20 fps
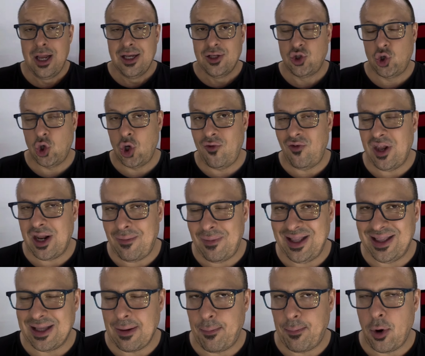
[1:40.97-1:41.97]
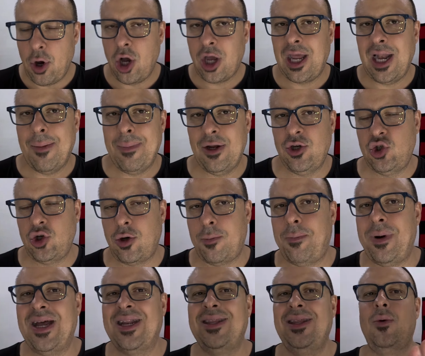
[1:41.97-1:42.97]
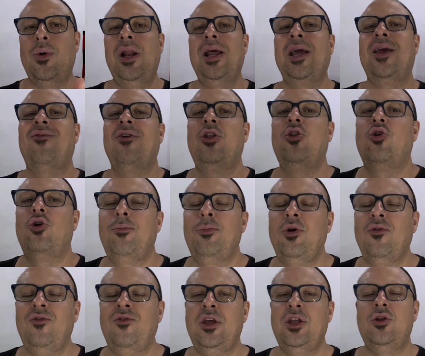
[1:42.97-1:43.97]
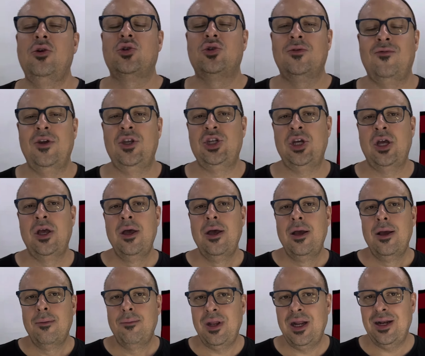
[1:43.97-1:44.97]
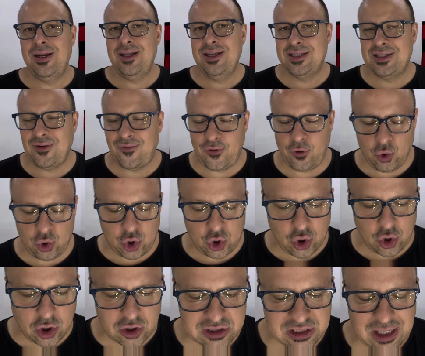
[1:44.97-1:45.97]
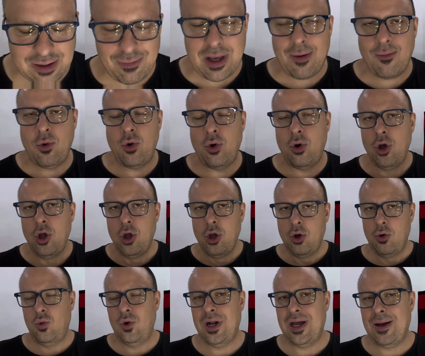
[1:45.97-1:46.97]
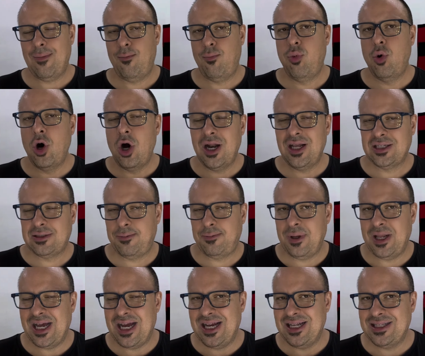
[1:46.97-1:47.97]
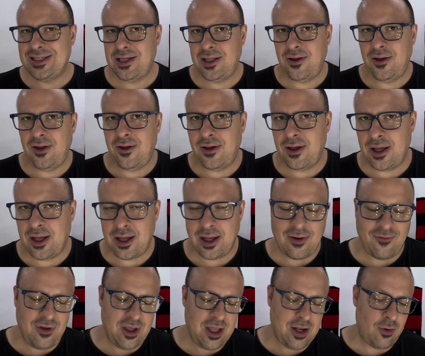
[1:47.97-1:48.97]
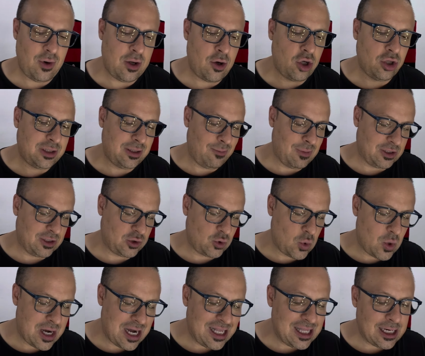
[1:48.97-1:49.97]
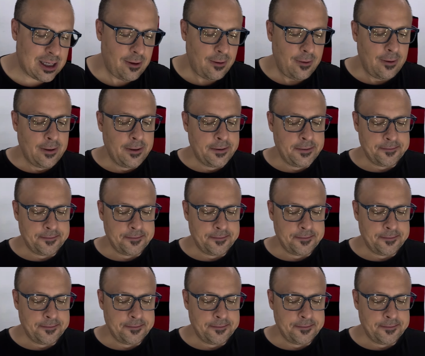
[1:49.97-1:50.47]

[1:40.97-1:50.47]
Sono veramente pochi, la maggior parte di quelli che vedono il mio video sono invece milanisti fiduciosi, abbiamo una buona speranza di eh, avere un'ottima squadra.